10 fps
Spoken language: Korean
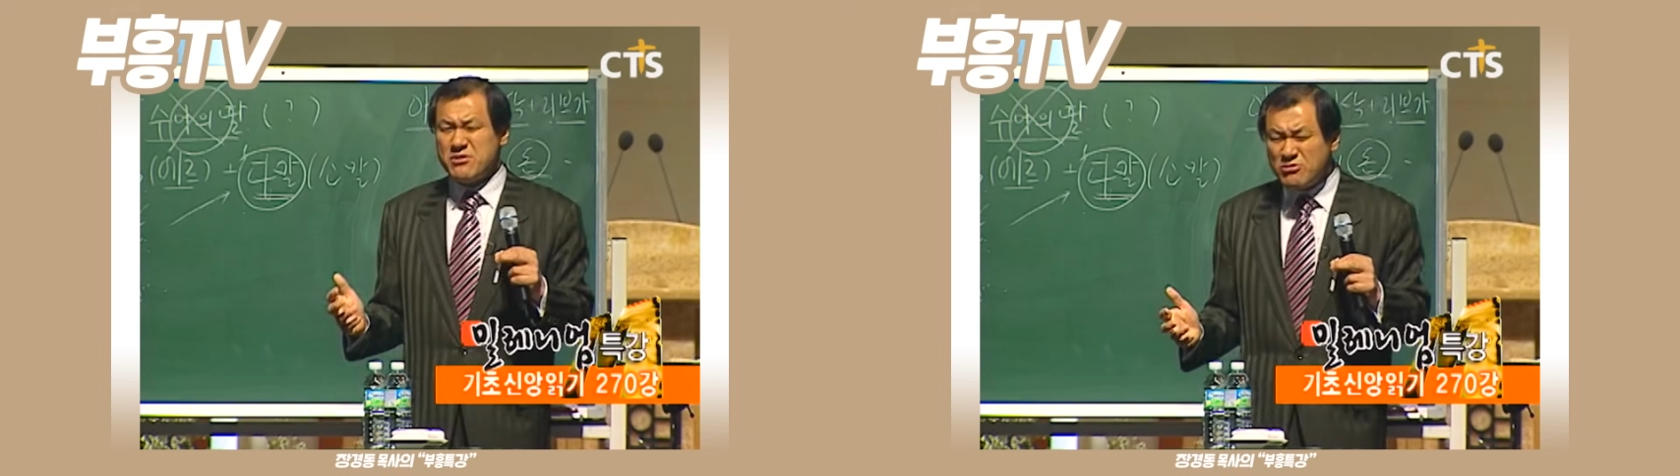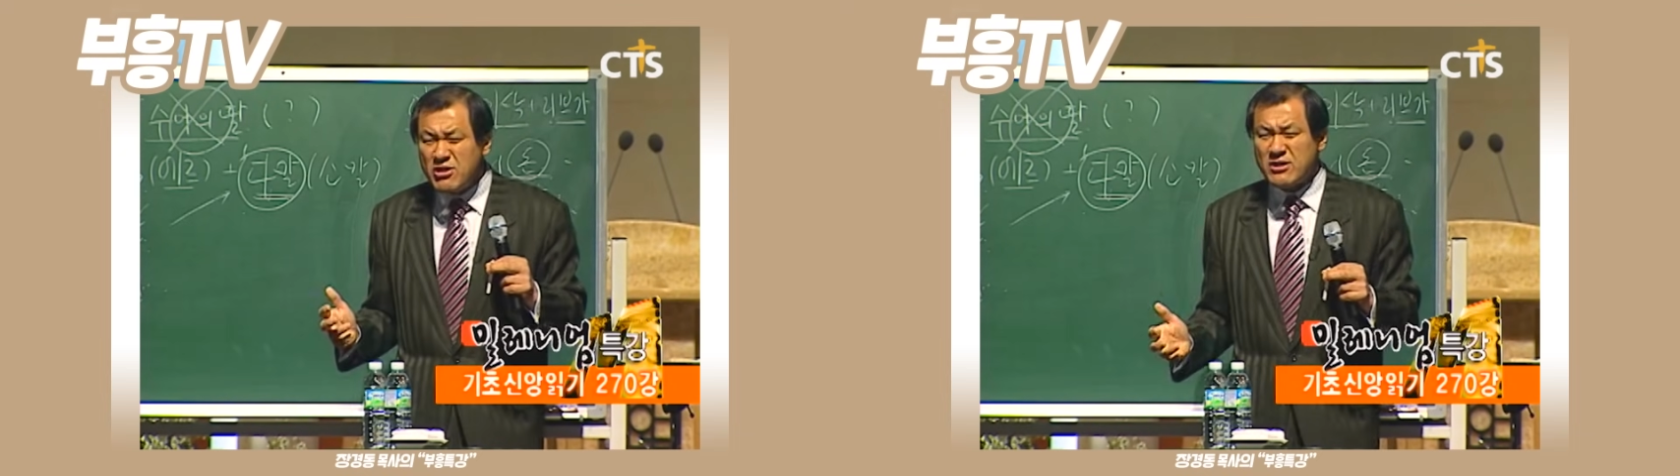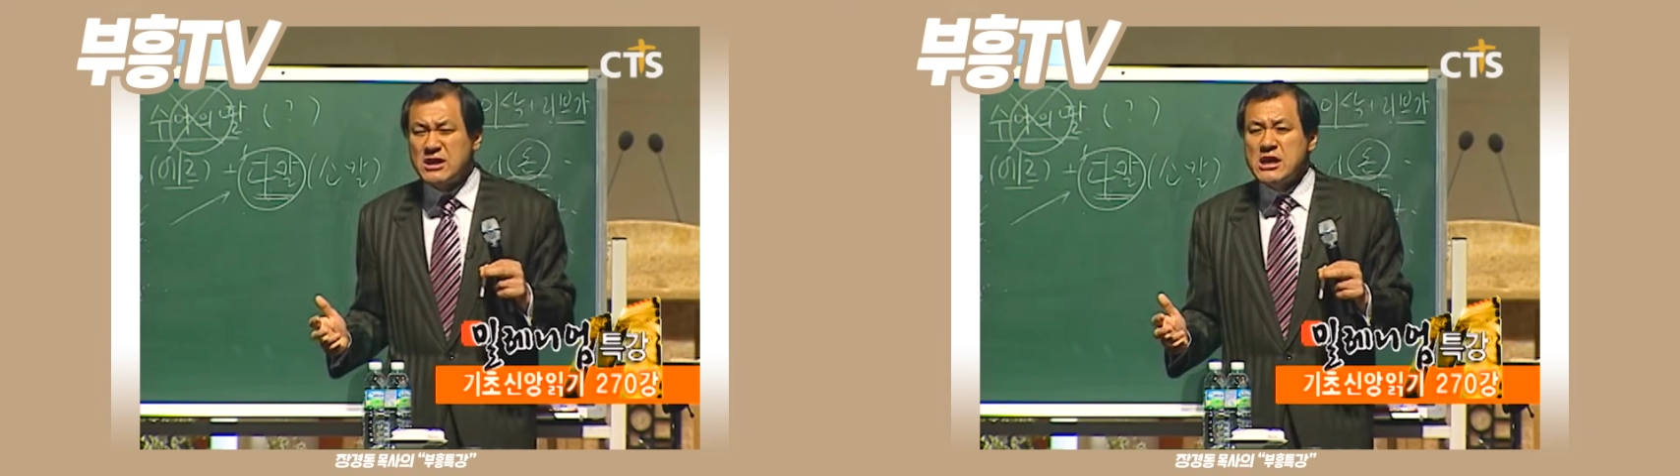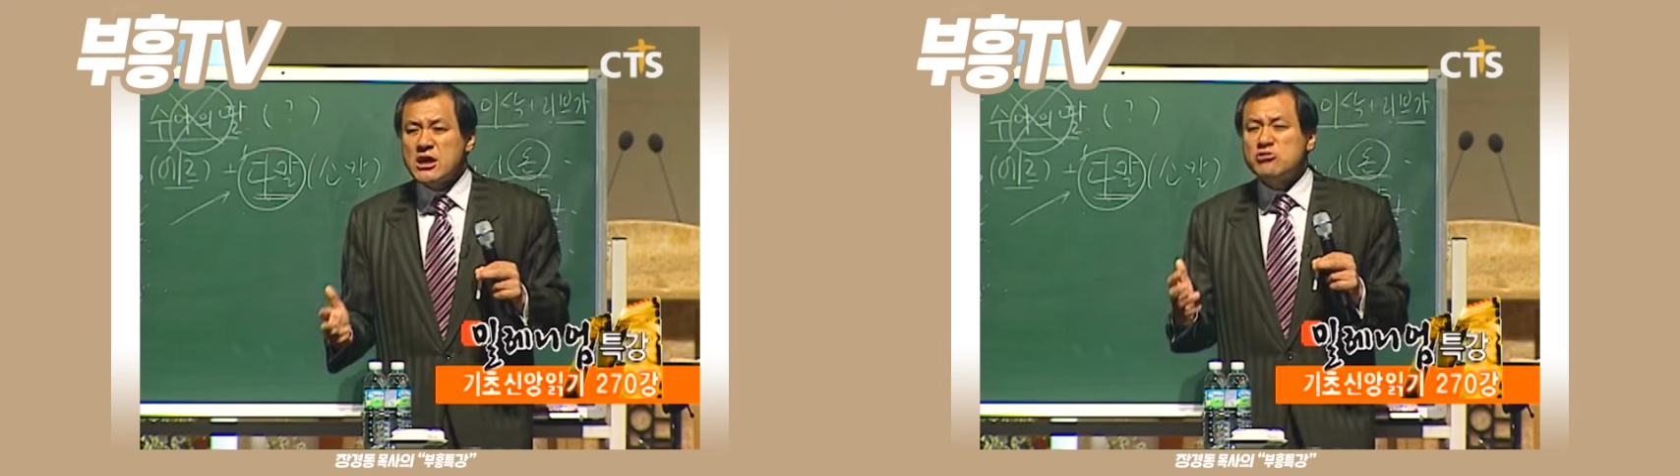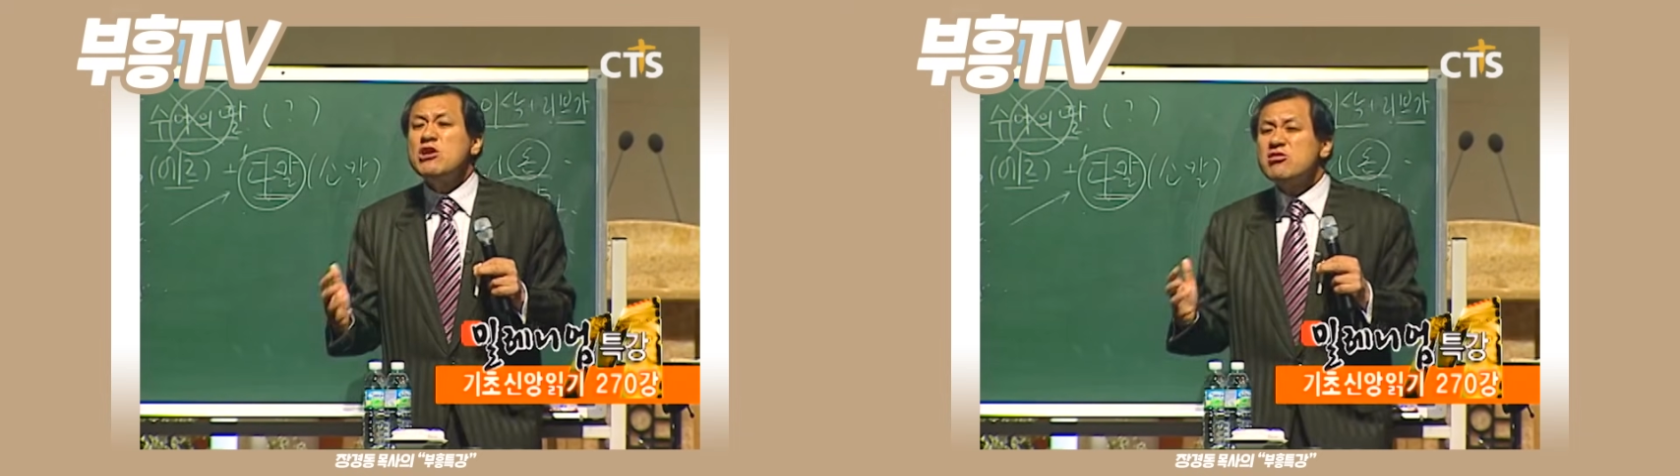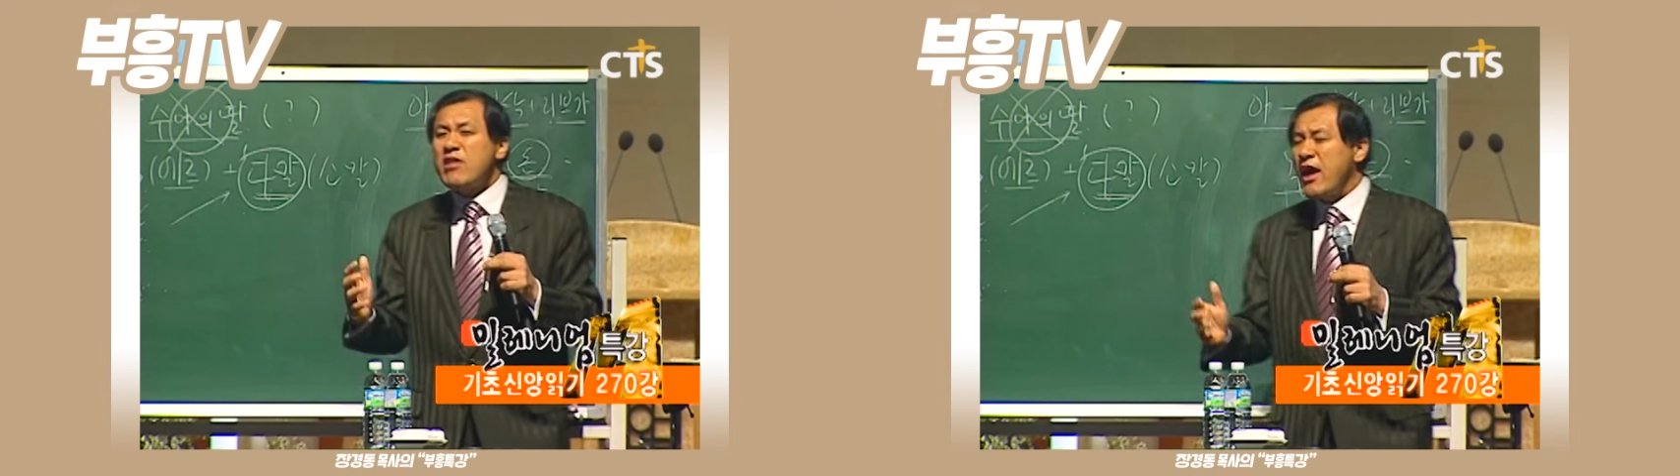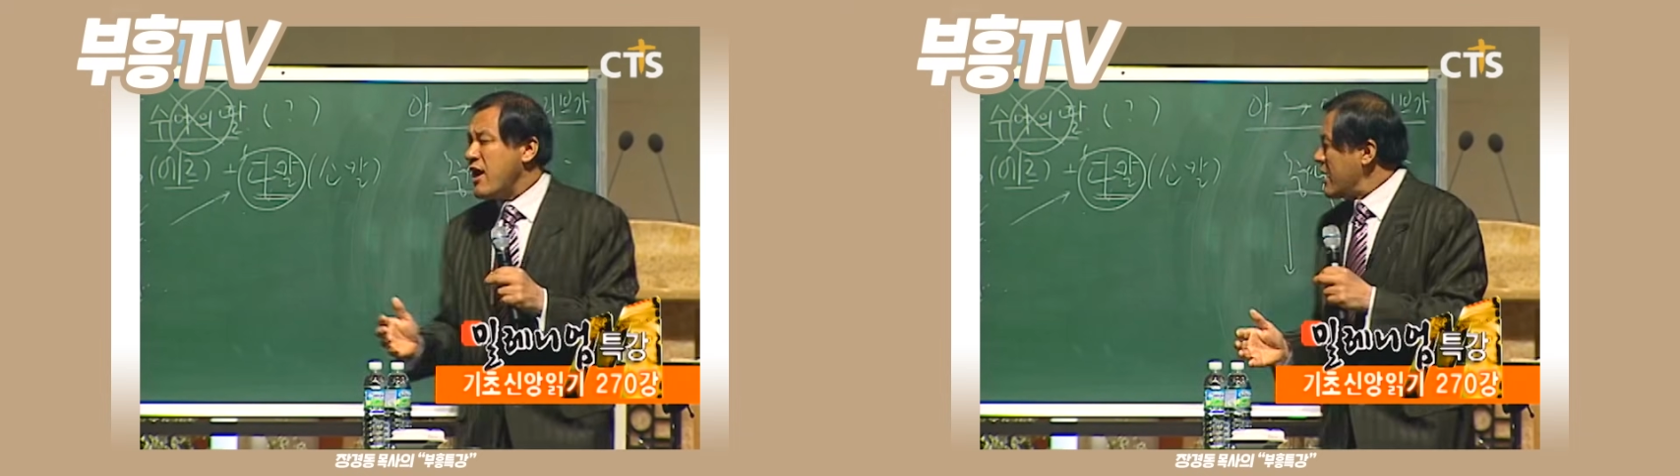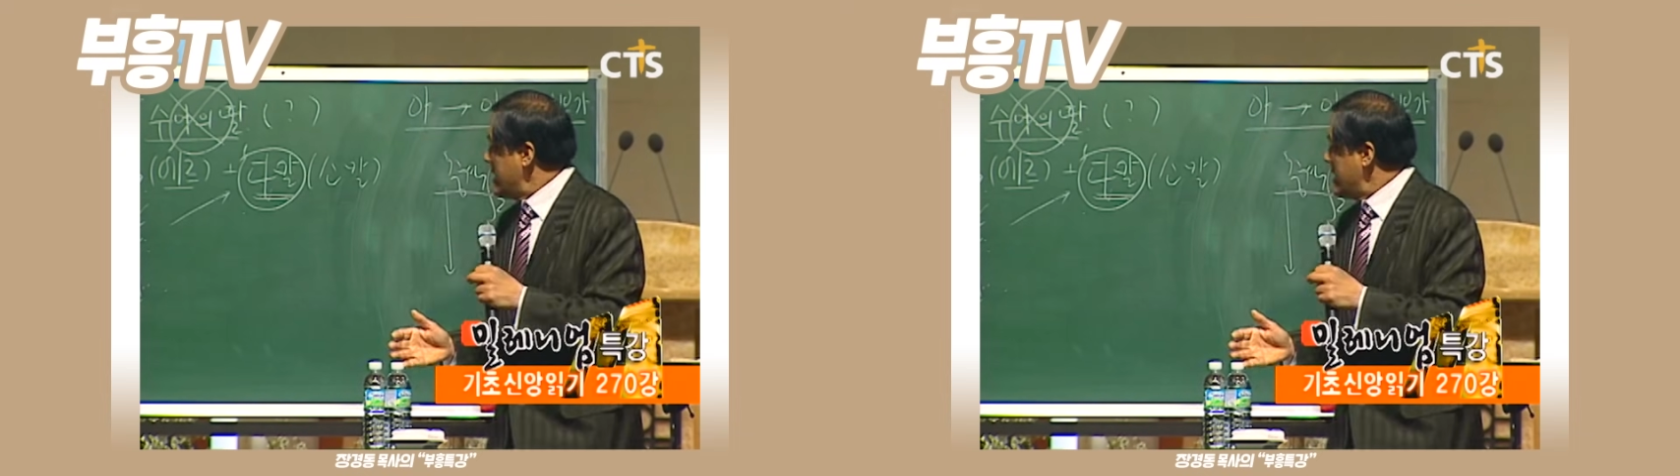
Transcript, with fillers: 뛰어. 뛸 때